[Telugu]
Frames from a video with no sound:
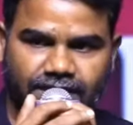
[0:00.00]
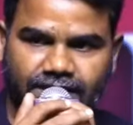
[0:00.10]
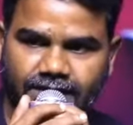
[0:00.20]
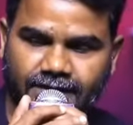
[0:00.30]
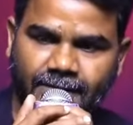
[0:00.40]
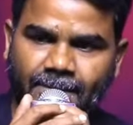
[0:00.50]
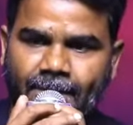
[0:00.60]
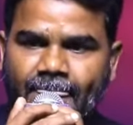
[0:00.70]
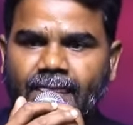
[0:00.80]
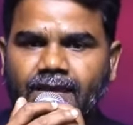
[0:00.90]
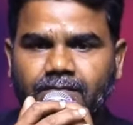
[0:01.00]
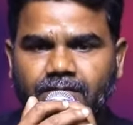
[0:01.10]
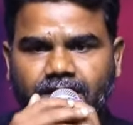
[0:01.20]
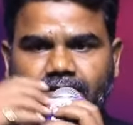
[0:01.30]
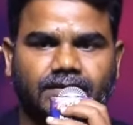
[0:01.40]
చేయరని
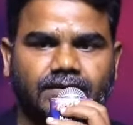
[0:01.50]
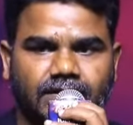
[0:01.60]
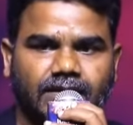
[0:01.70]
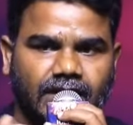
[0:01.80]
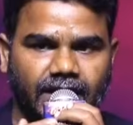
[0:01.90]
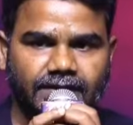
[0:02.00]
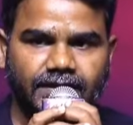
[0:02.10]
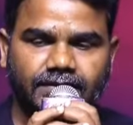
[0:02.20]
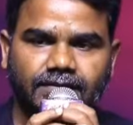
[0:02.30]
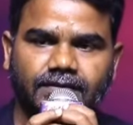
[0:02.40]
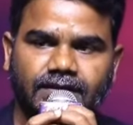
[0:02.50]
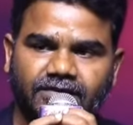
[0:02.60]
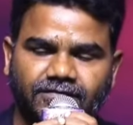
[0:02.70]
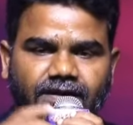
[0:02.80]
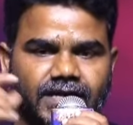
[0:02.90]
బట్ కంటెంట్
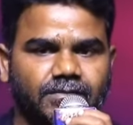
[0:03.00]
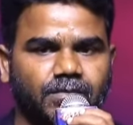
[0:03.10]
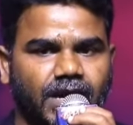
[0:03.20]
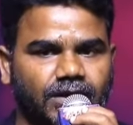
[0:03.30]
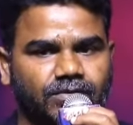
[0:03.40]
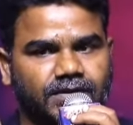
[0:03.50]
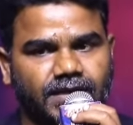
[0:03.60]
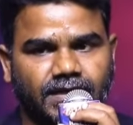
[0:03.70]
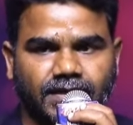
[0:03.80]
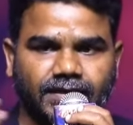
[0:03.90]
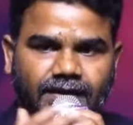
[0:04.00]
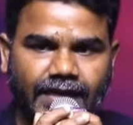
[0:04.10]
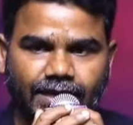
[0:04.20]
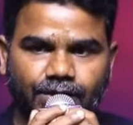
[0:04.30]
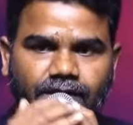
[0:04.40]
డెఫినెట్లీ బాగుంటే ఏ
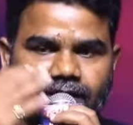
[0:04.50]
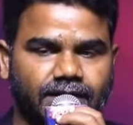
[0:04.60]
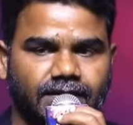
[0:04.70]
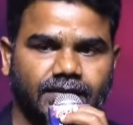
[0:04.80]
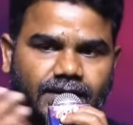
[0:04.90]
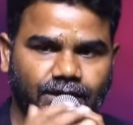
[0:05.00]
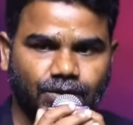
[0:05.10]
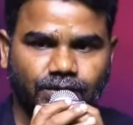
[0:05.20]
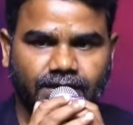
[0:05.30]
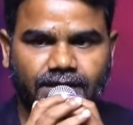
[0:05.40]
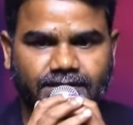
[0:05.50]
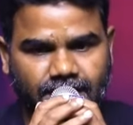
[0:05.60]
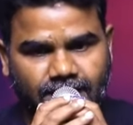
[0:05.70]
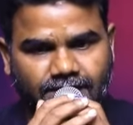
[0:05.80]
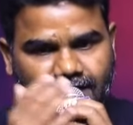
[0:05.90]
హీరోయిన్ అయినా ఏ హీరోతో అయినా
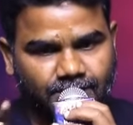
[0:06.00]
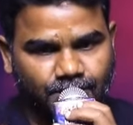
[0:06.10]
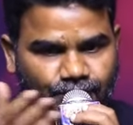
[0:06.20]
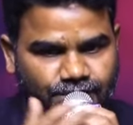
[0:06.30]
చేస్తారని ప్రూవ్